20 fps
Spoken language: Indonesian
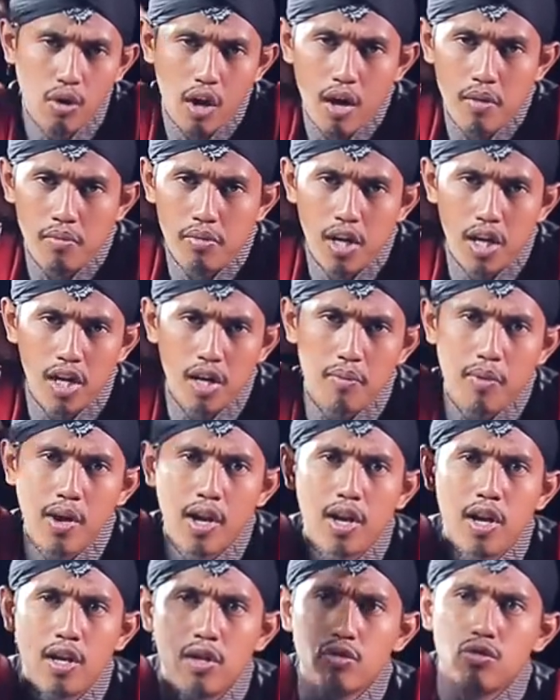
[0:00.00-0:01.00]
ambil anak
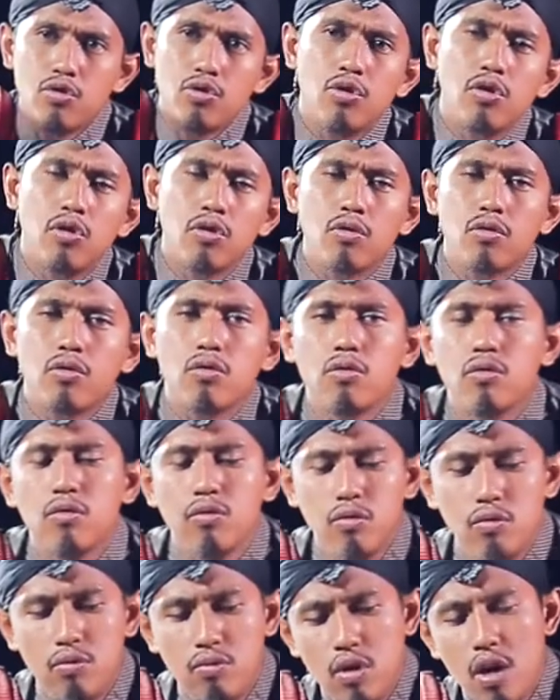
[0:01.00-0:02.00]
panah cok
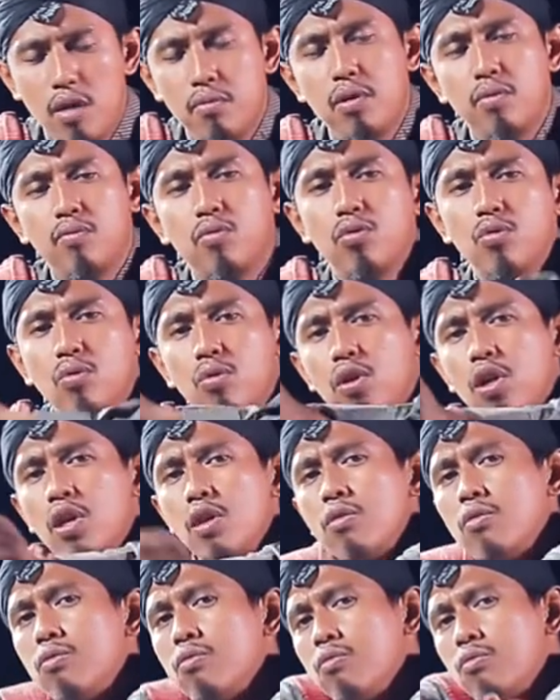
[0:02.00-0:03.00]
ambil busurnya
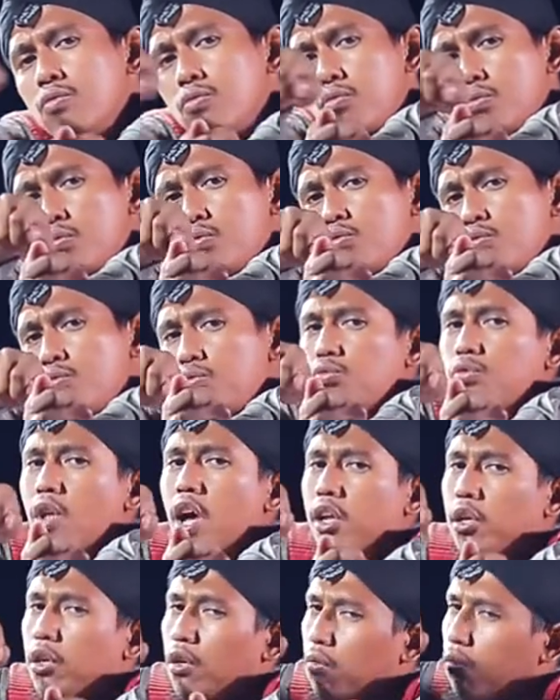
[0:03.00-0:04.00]

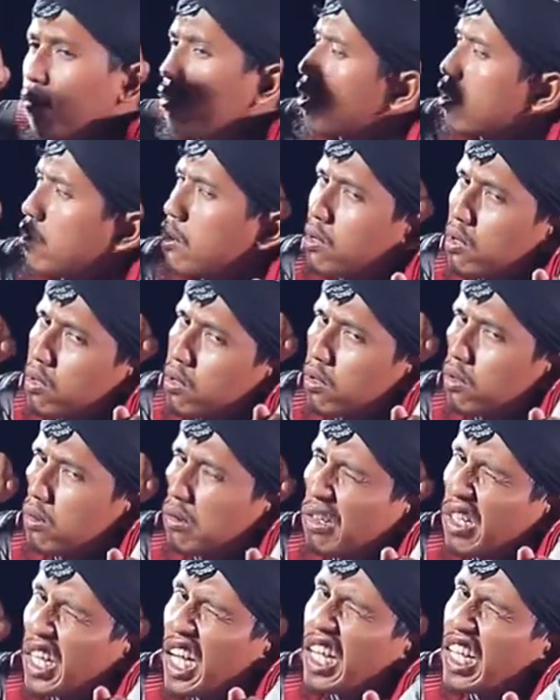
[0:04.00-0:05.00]
tarik krok krok krok
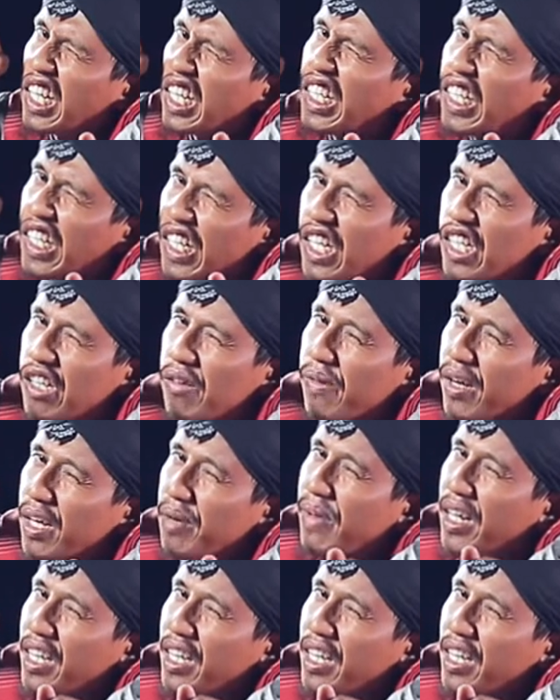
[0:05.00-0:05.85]
nyekernya gini aja pakai